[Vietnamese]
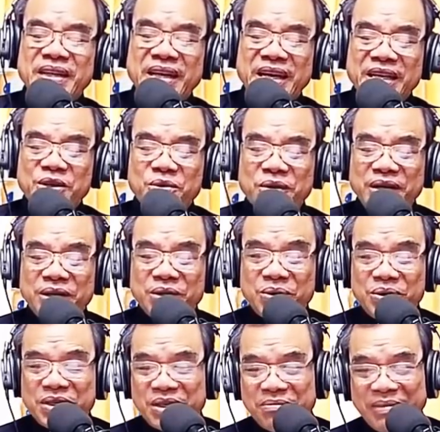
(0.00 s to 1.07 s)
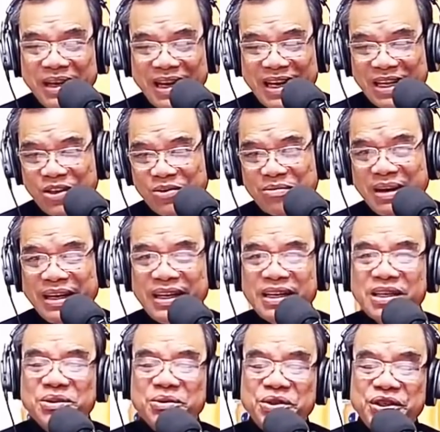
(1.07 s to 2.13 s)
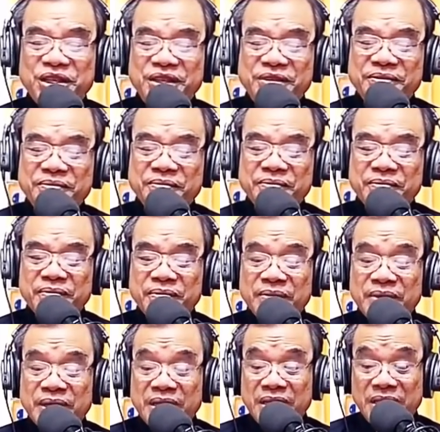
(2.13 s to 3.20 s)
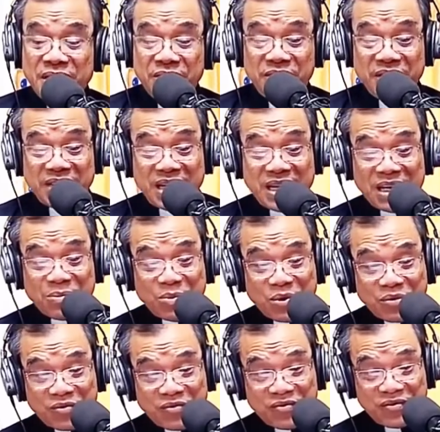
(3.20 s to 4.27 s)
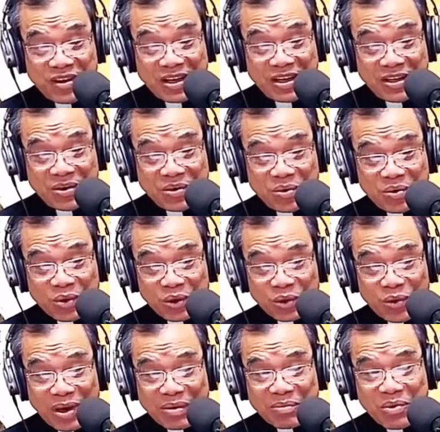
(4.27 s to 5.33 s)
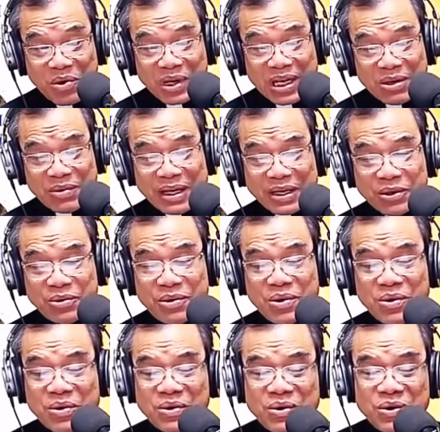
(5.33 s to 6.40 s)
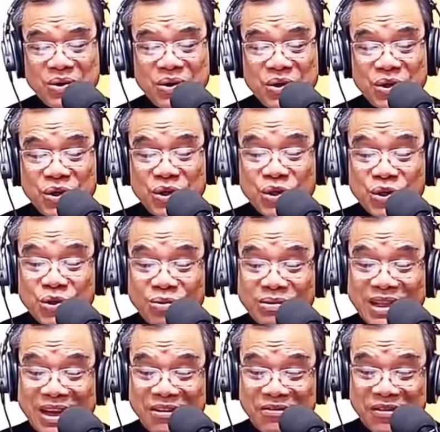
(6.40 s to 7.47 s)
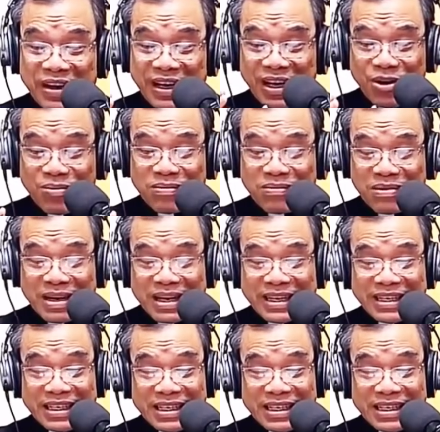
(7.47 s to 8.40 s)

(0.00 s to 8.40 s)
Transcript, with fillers: 2 Corinto chương 12 câu 7 đến câu 9. Vì đây là một phần của toàn bộ kế hoạch cứu độ, chúng ta phải học cách